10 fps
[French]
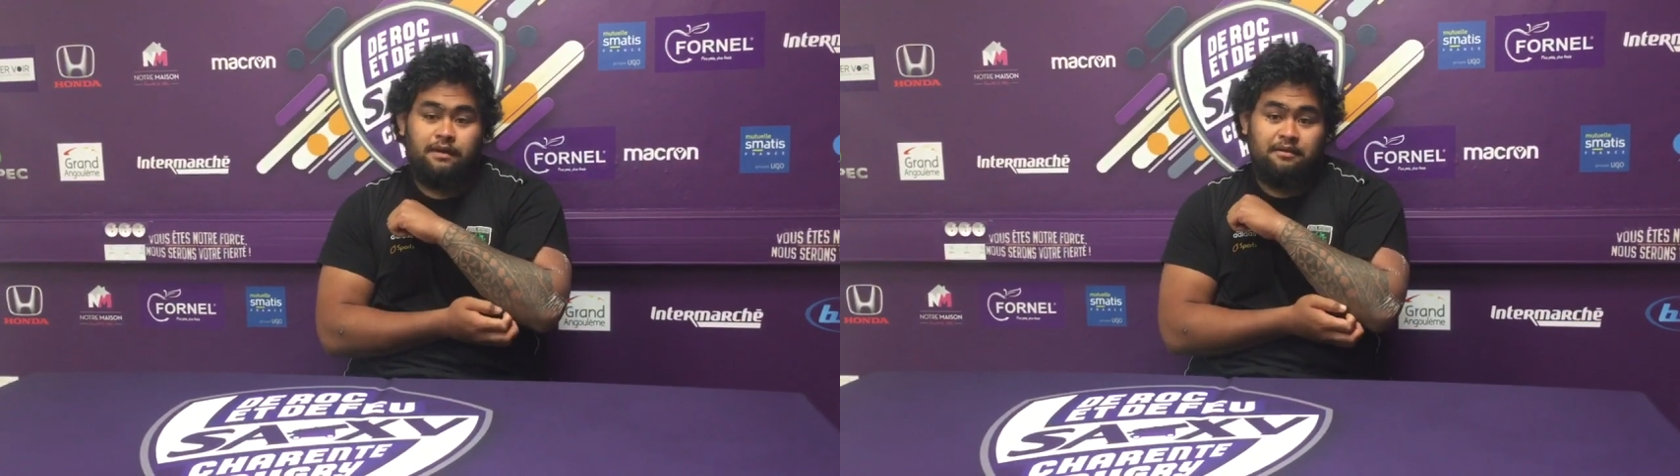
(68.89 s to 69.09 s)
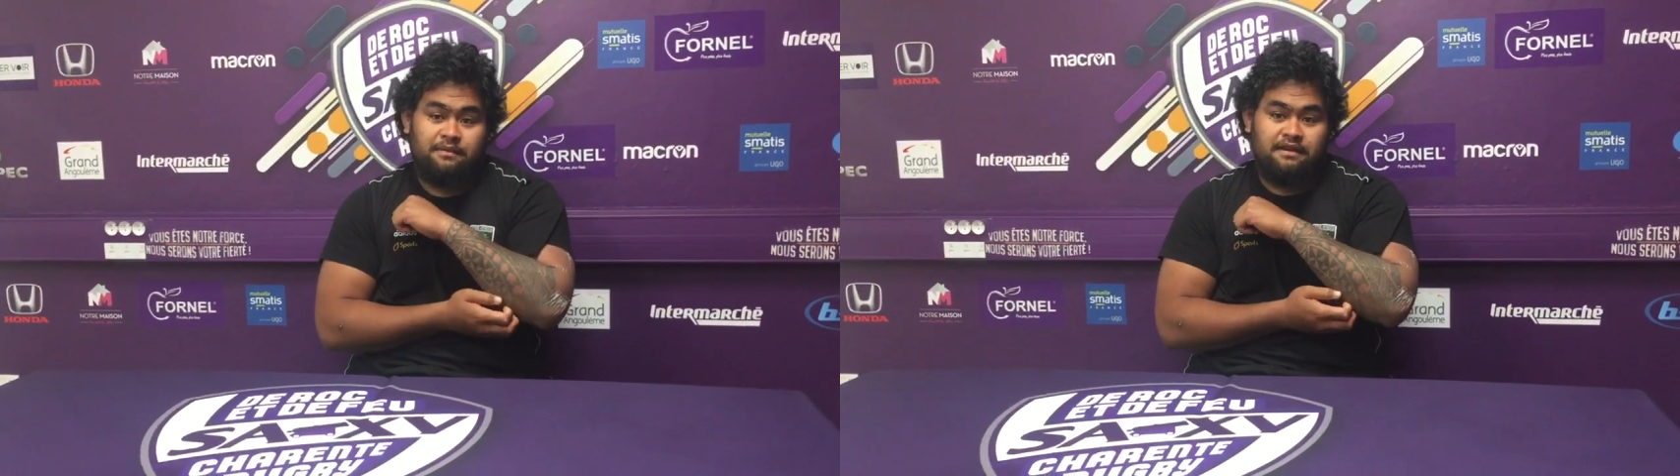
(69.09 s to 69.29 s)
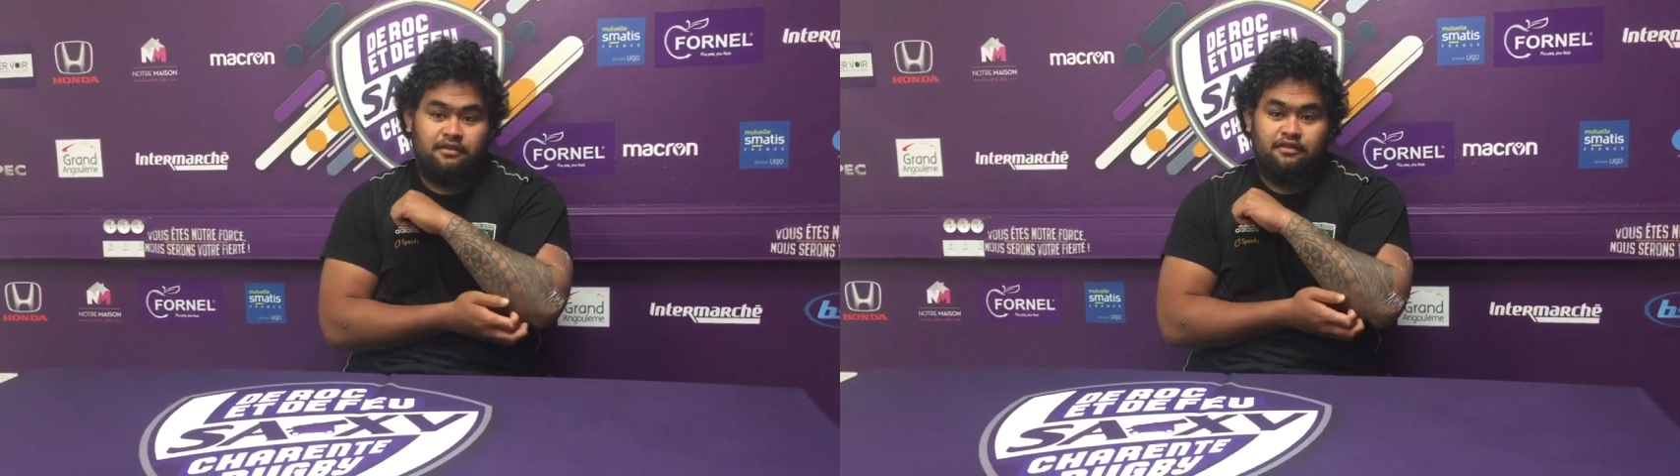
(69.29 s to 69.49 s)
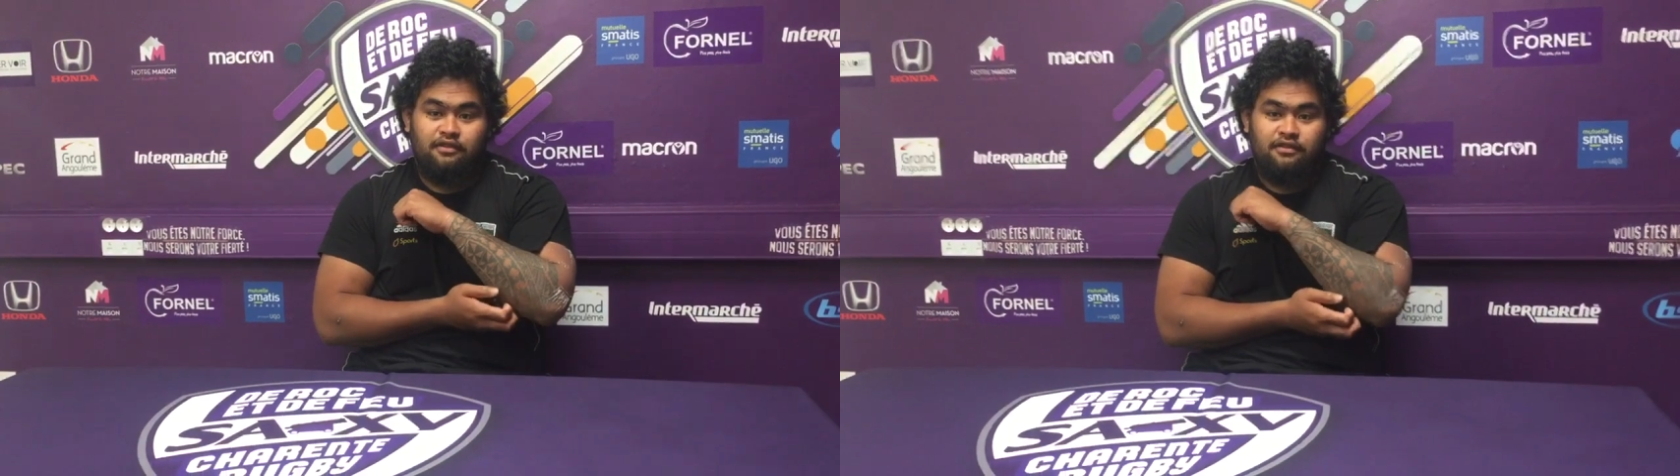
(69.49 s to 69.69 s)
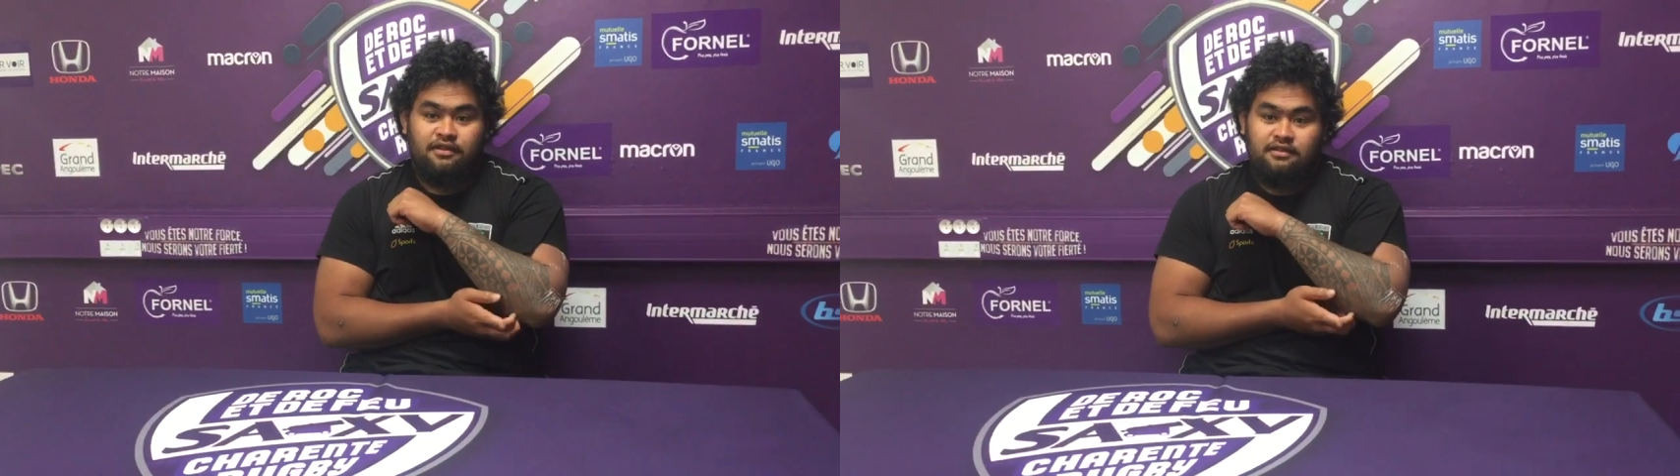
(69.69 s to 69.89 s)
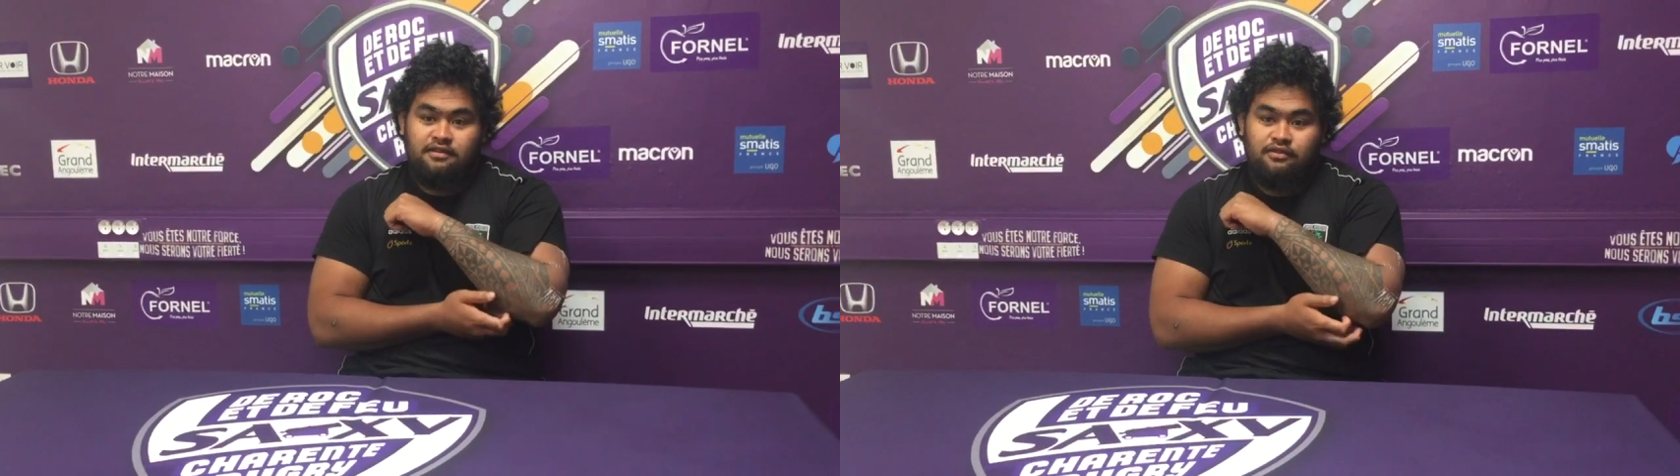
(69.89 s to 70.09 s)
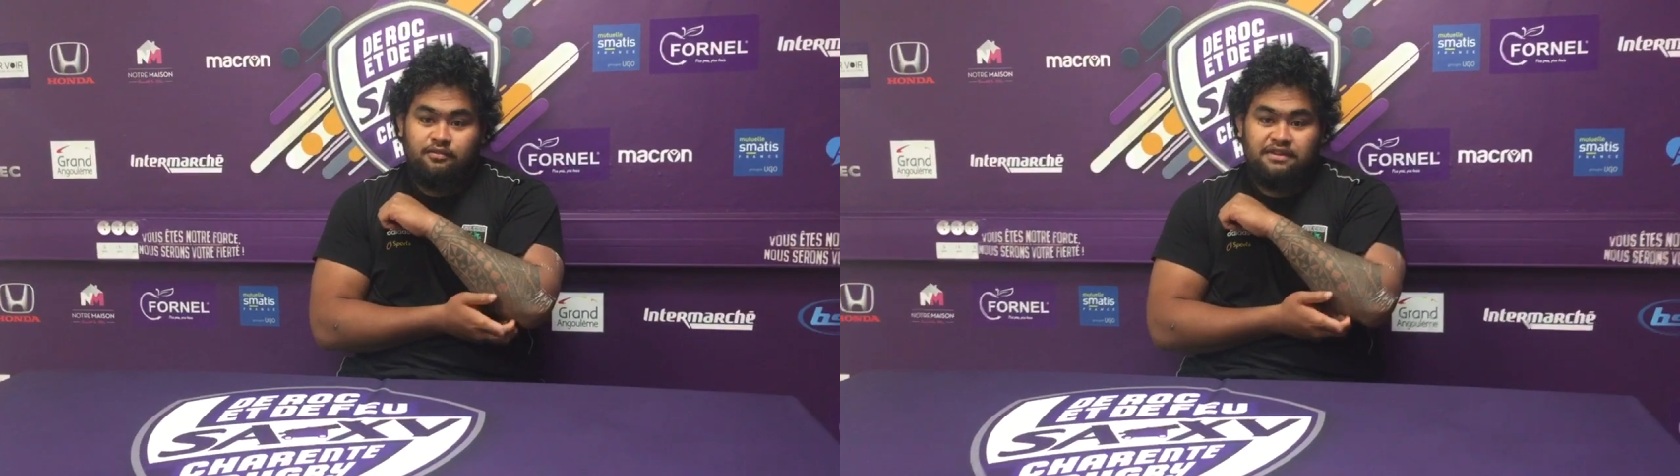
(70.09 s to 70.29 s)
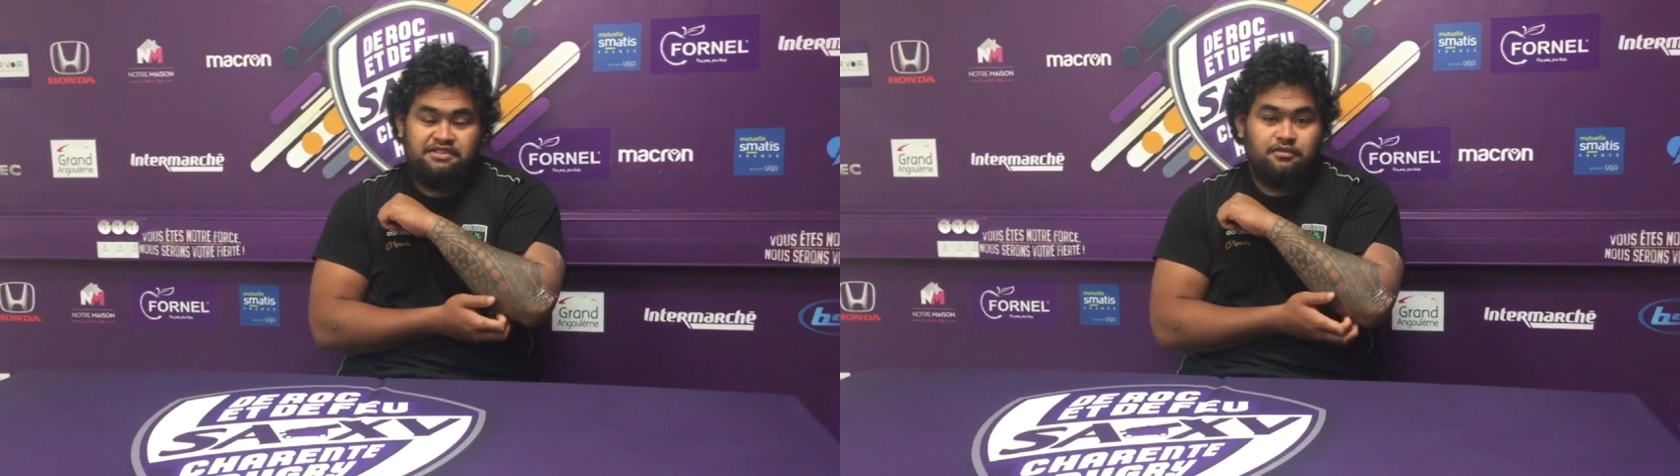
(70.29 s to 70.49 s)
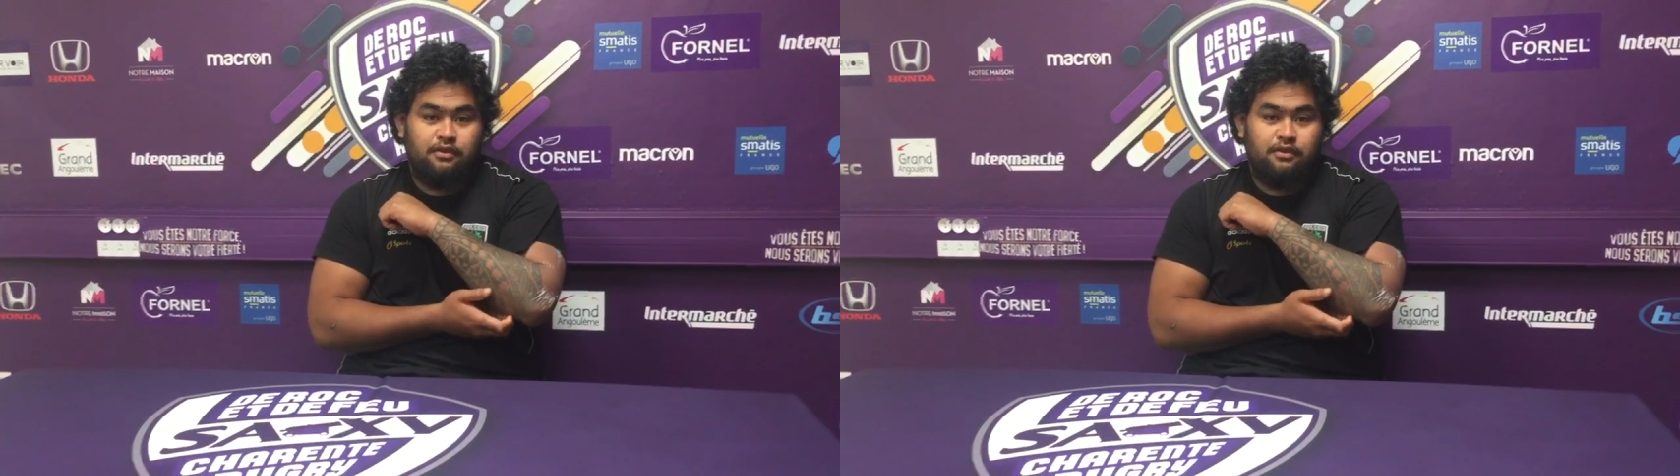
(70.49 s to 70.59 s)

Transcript: Bah, après, le match